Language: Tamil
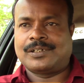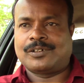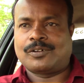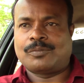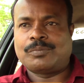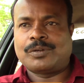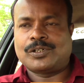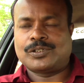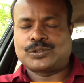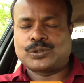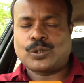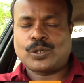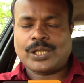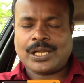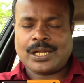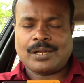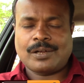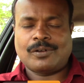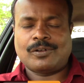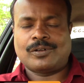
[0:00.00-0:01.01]
ரொம்ப
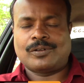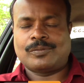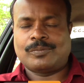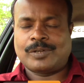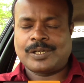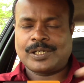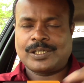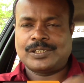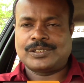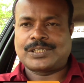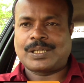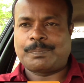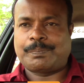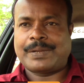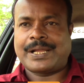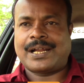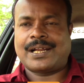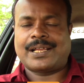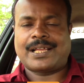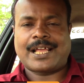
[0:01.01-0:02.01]
சோதா ஒரு மாதிரி
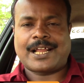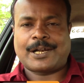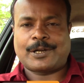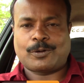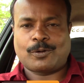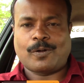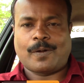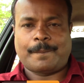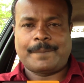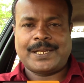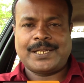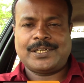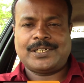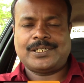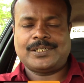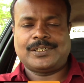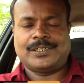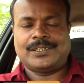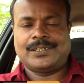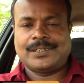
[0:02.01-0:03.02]
சப்பையான கேரக்டரும்
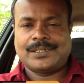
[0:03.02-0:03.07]
அப்படின்ட்டு